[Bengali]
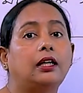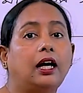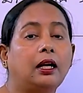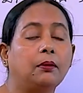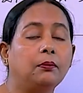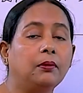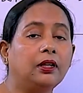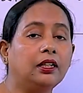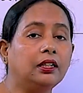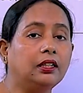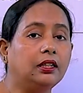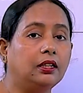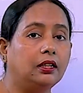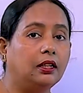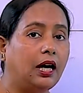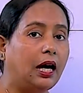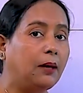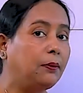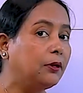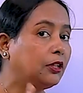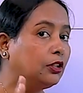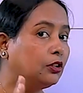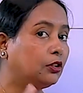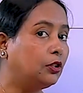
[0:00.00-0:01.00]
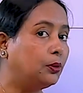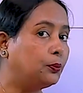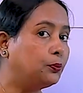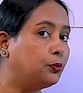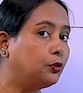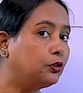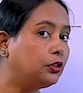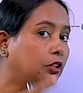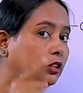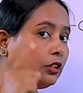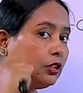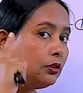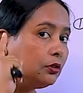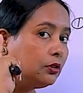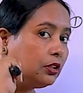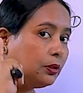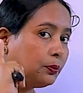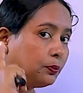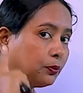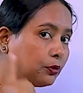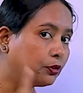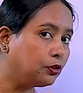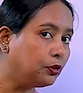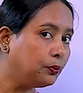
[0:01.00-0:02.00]
তার মানে কি আবার দেখো প্রতিটি
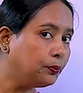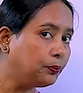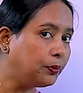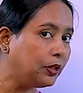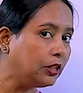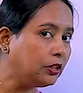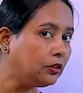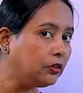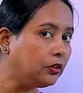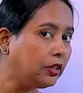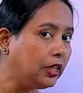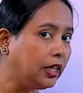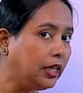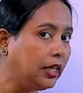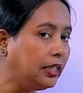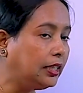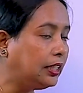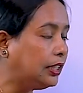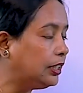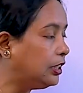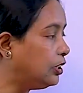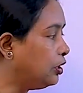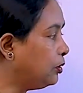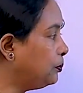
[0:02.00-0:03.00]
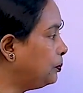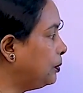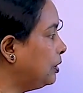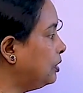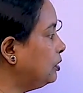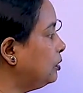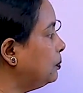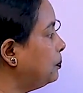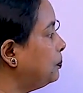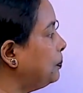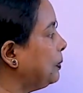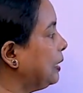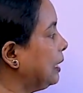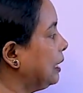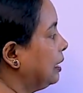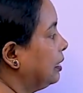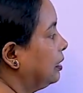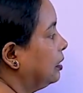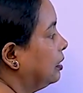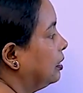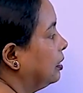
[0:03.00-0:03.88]
রোদের প্রথম প্রান্ত এ দ্বিতীয় প্রান্ত বি